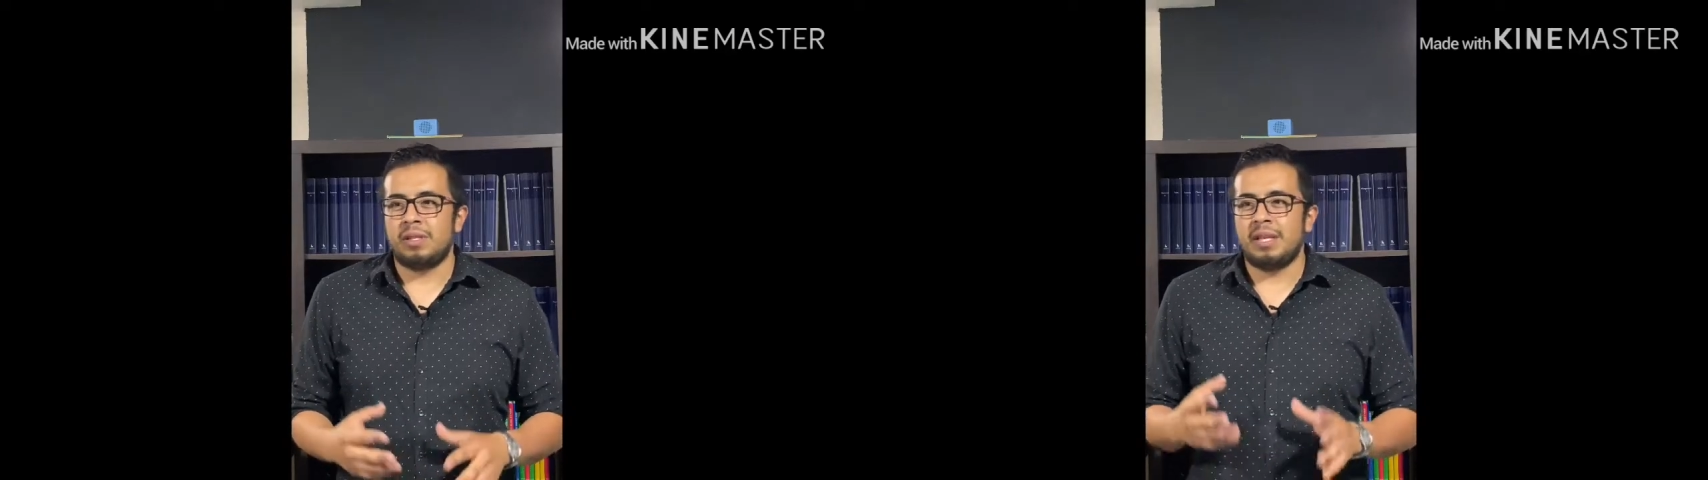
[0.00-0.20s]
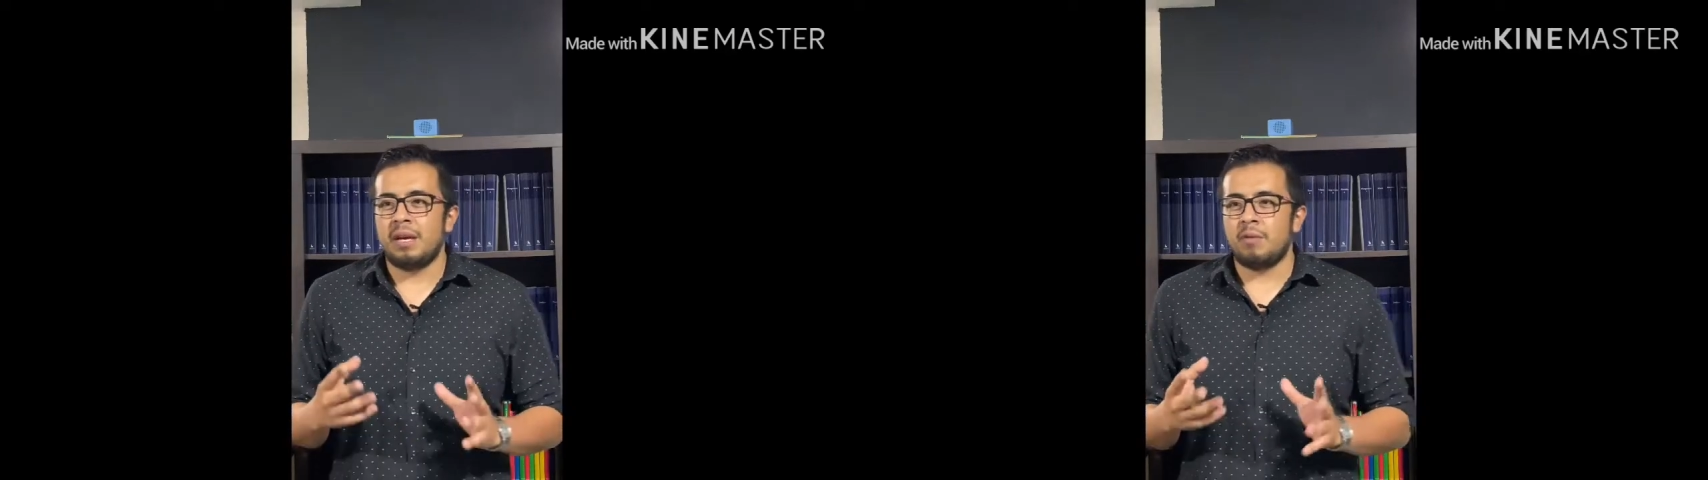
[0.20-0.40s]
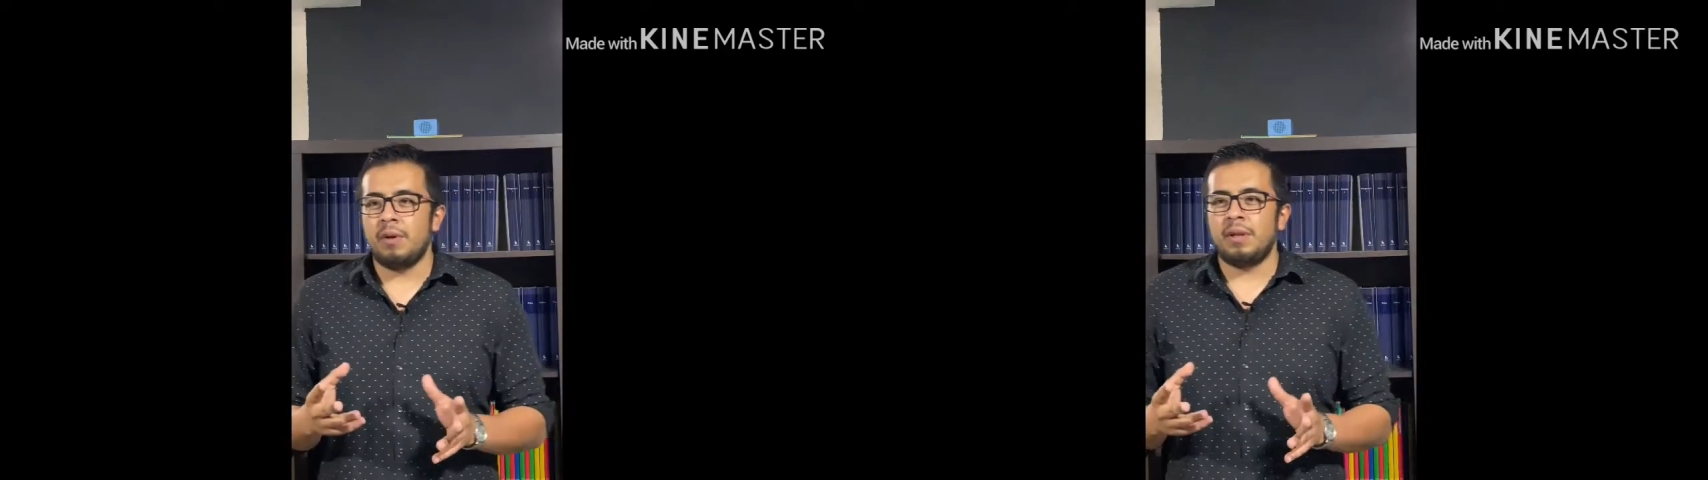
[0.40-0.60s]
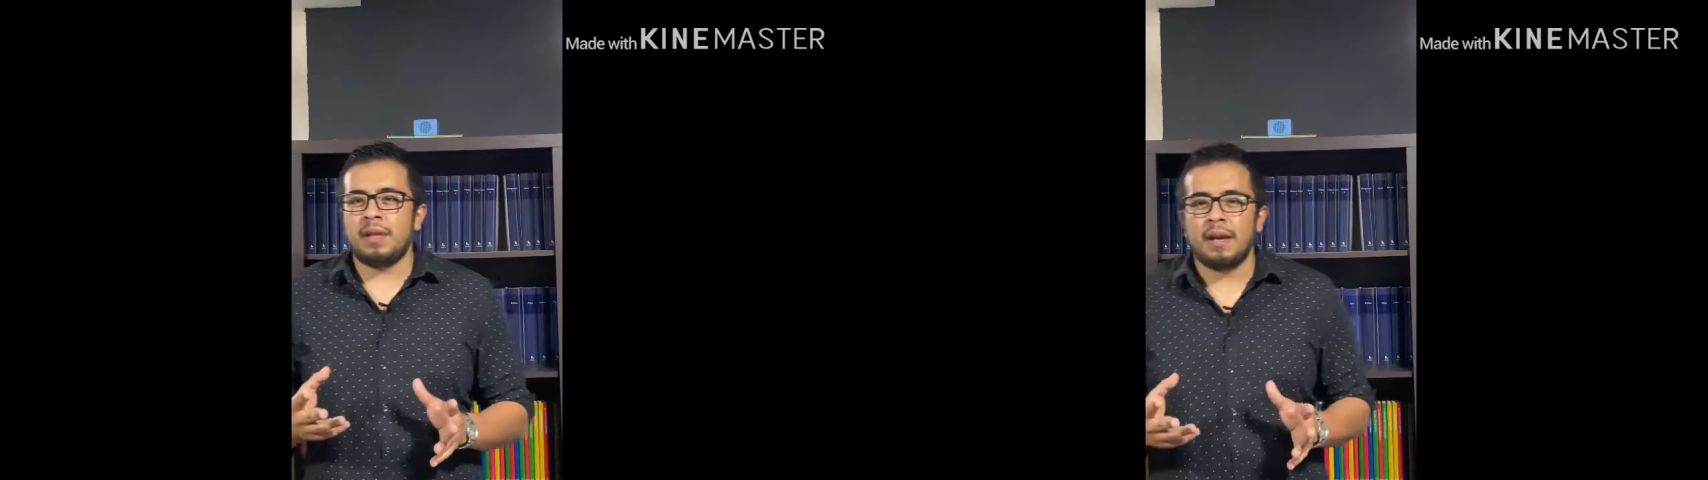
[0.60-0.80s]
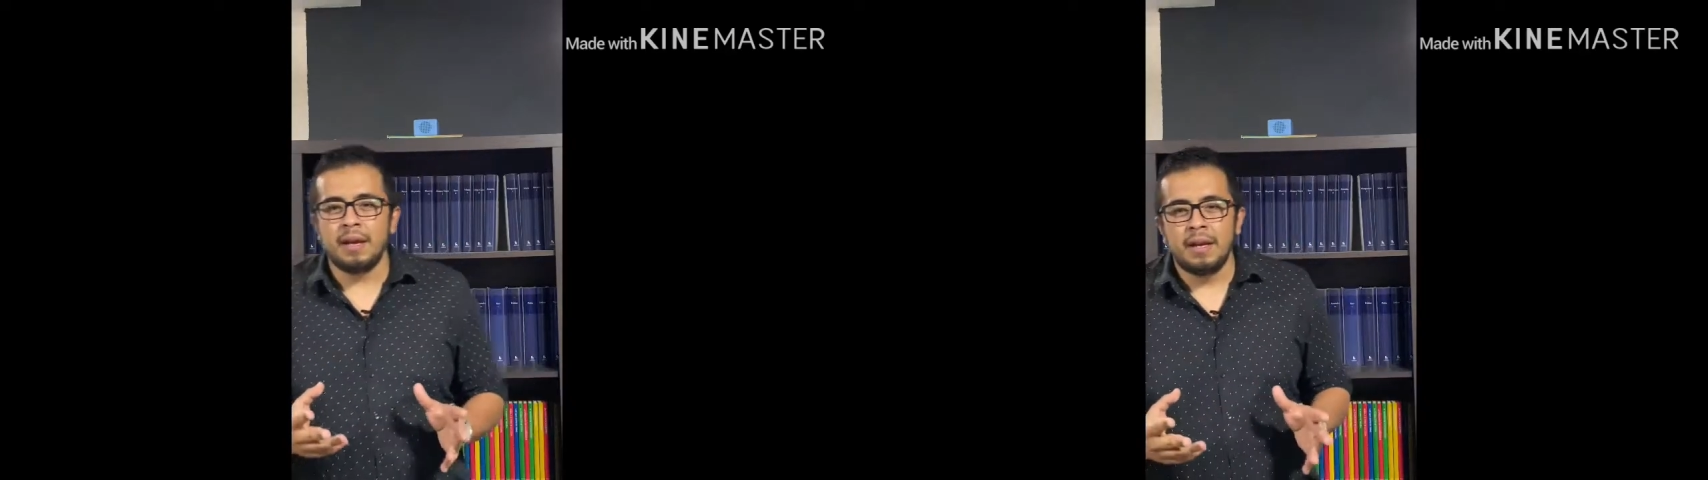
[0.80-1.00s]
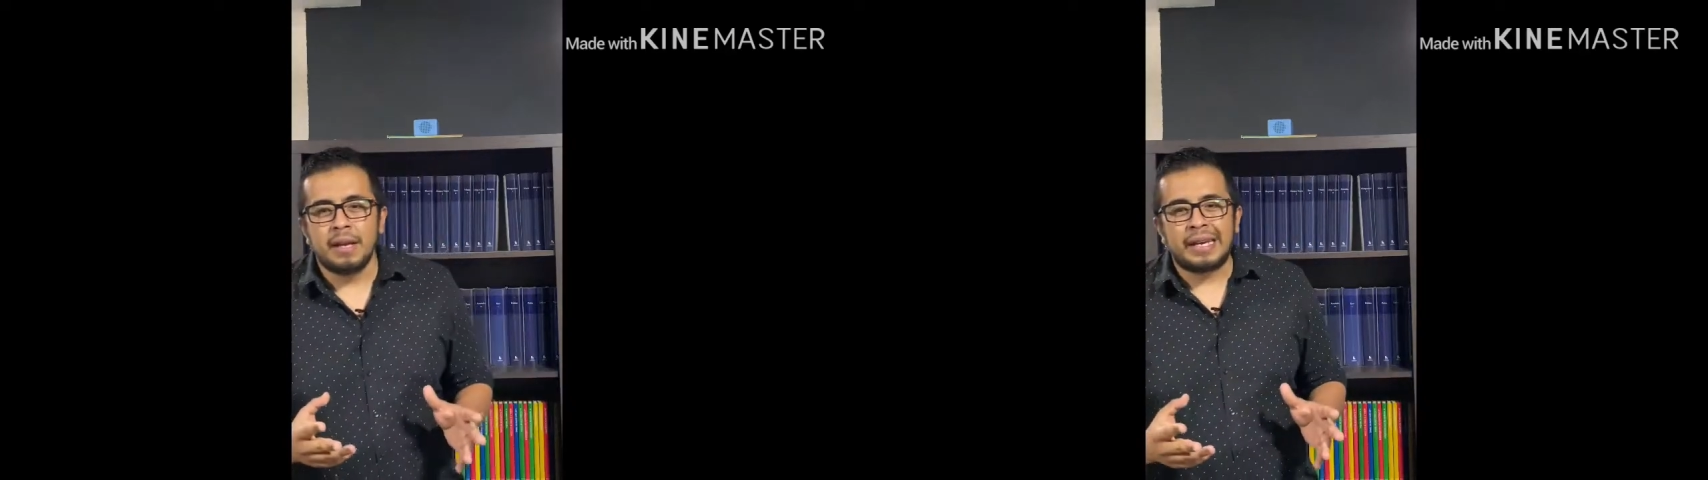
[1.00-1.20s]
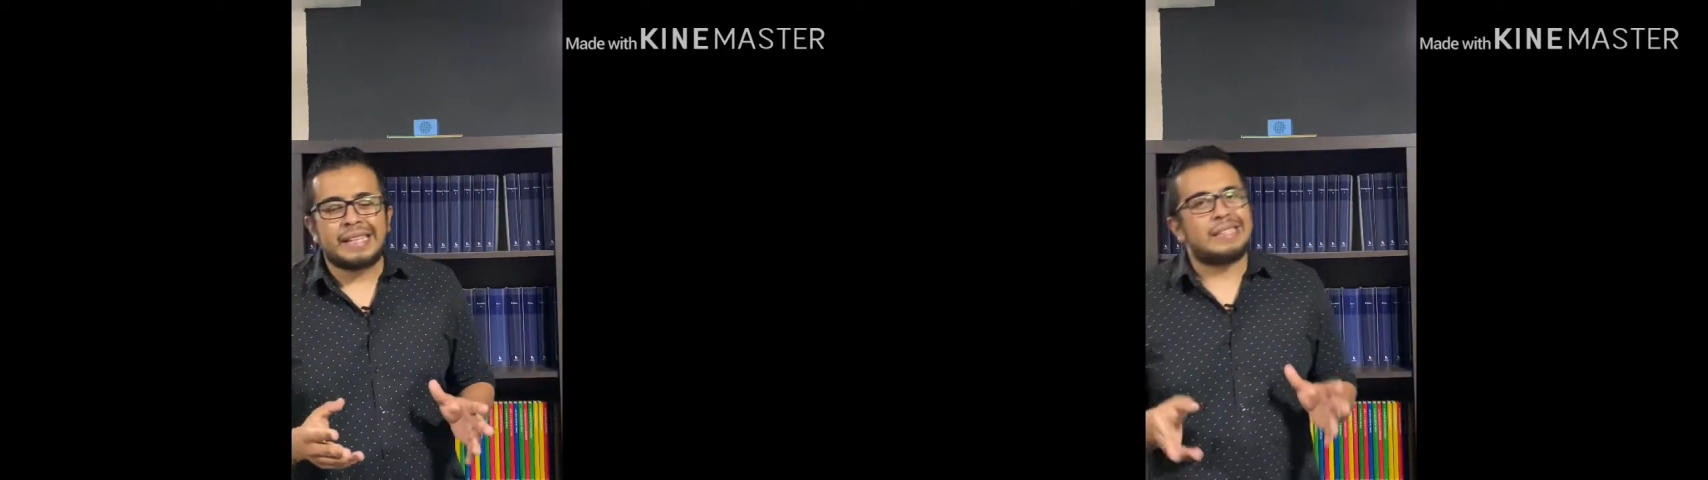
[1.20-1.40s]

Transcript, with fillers: Se da cuenta que